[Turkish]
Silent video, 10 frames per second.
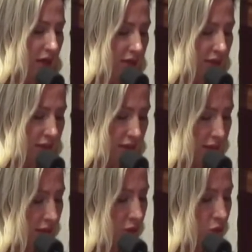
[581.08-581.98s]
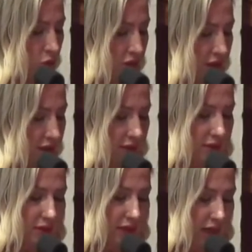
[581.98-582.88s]
Kadın,
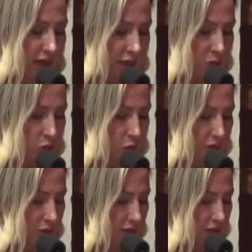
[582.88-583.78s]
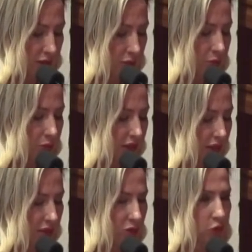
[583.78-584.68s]
düzenin, derleyip toplamanın, bir
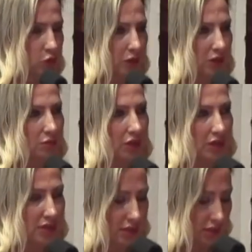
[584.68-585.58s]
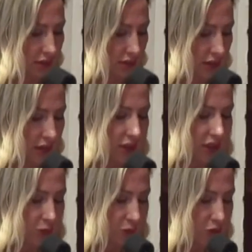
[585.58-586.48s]
arada tutmanın mayasıdır.''
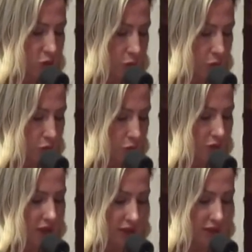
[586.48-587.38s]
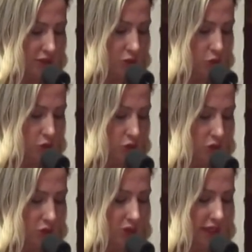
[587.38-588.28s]
Hiçbir toplum kadının
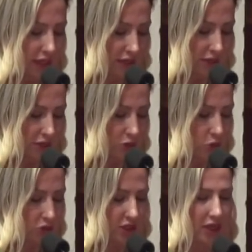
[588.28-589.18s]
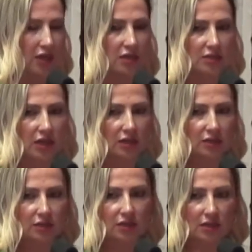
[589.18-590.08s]
gücünü, değerini yok sayarak
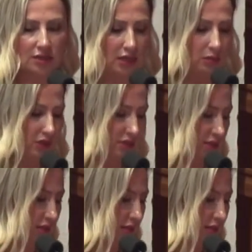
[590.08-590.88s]
saygınlık kazanamaz.